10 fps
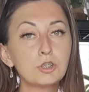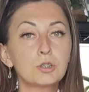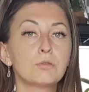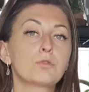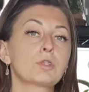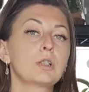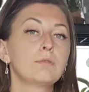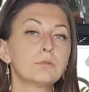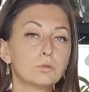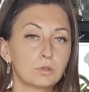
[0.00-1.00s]
что они уже
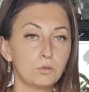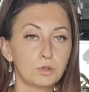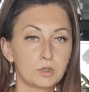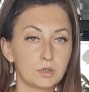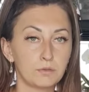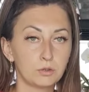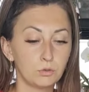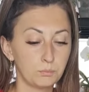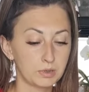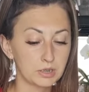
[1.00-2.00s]
давно находятся в
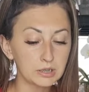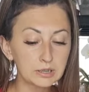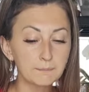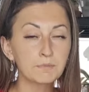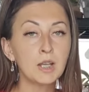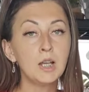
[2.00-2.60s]
одной посадке,